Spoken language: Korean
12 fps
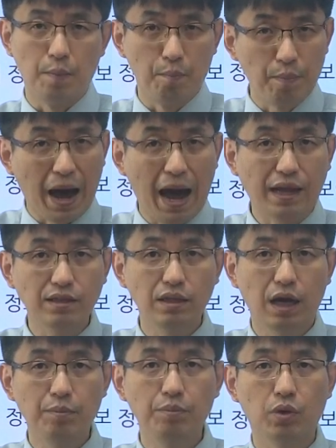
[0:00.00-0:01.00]
많이
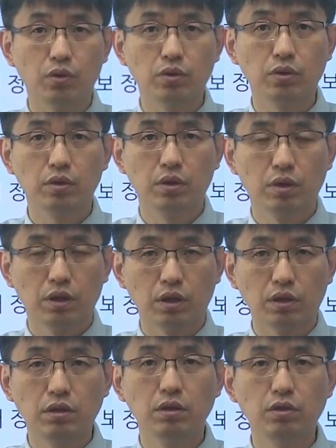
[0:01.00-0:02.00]
한번
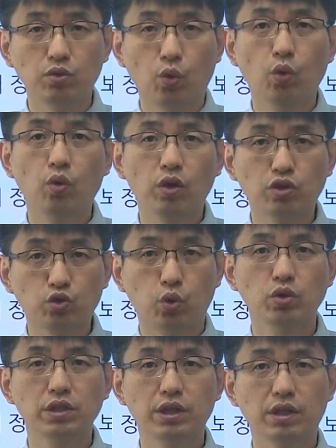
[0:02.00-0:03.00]
그 용어의
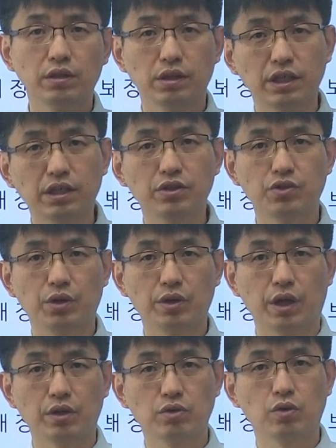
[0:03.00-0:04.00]
존재를 익히셔야
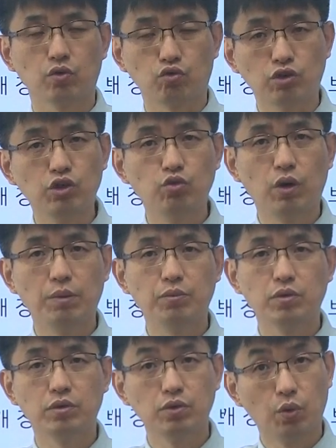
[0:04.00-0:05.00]
돼요. 그래서 귀로
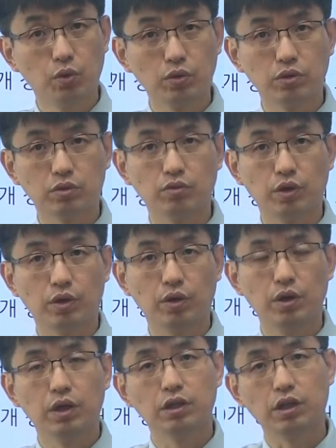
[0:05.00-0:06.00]
한번 그 용어를 듣고요.
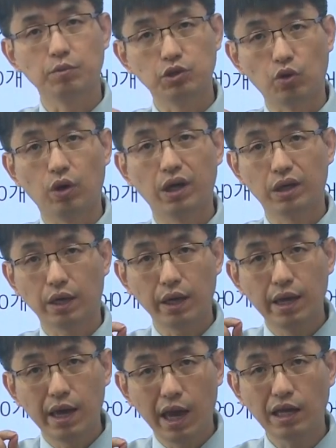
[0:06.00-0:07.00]
그 다음에
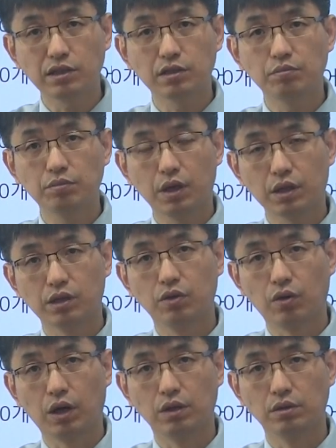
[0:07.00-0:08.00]
정확하게 핵심만
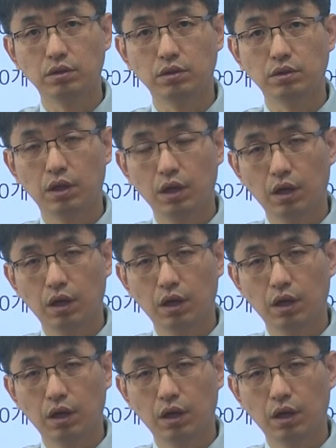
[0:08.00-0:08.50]
기억하는